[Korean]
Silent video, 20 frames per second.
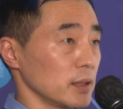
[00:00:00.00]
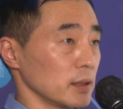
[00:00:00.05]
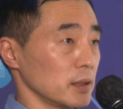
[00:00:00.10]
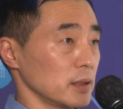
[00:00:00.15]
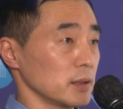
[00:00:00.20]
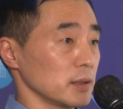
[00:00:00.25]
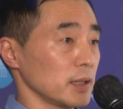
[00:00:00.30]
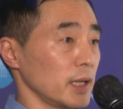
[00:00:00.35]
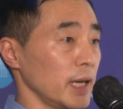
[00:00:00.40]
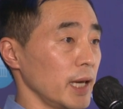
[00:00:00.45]

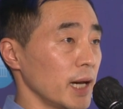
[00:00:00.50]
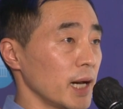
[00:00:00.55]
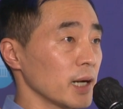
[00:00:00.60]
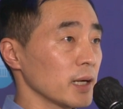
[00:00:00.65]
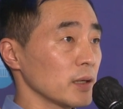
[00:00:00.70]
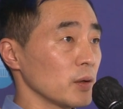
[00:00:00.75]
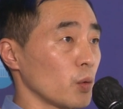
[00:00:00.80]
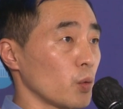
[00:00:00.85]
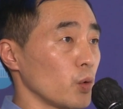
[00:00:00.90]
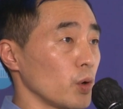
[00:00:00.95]
그
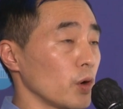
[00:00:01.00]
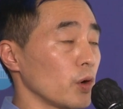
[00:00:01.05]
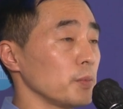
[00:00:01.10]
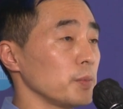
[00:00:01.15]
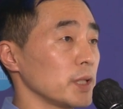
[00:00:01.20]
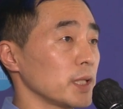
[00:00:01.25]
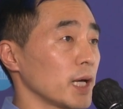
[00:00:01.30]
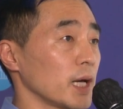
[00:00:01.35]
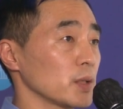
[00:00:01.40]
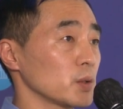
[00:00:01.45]
해양
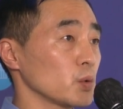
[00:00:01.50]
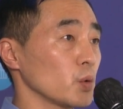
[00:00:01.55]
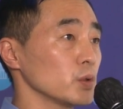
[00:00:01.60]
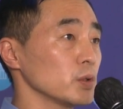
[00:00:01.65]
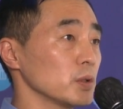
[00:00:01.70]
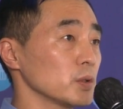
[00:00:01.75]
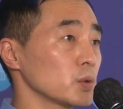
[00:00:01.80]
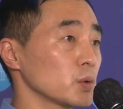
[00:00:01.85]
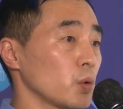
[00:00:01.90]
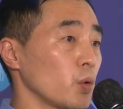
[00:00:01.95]
오염이나
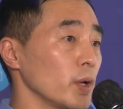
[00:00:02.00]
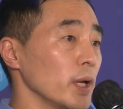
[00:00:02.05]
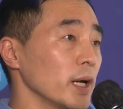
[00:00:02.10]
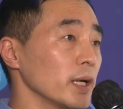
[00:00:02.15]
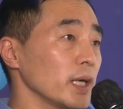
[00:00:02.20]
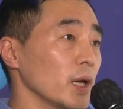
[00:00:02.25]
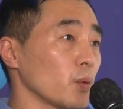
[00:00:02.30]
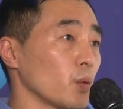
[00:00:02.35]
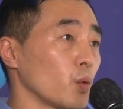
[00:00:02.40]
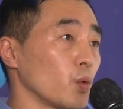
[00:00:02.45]
또는
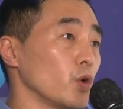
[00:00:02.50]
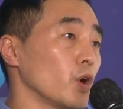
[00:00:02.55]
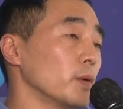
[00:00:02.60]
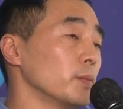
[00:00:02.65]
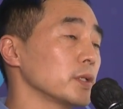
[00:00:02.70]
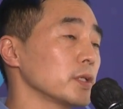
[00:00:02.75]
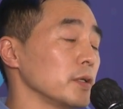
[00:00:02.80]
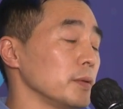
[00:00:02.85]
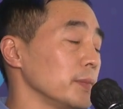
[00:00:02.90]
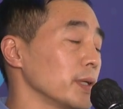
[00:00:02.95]
토양의
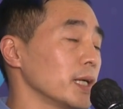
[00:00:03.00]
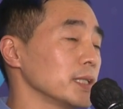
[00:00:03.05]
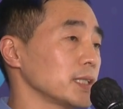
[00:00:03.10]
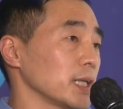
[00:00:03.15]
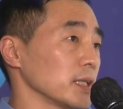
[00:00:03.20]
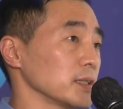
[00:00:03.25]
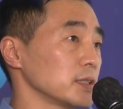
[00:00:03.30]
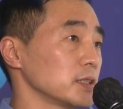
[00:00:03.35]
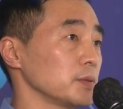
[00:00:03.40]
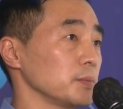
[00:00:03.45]
오염을
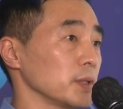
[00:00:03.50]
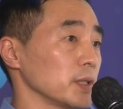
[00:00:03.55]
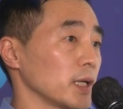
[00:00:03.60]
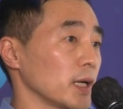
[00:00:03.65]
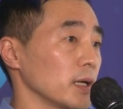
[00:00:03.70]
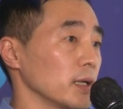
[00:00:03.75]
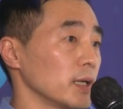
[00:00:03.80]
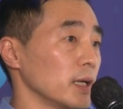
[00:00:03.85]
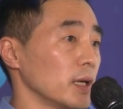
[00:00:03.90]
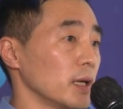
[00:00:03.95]
의미하지
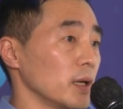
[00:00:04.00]
않습니다.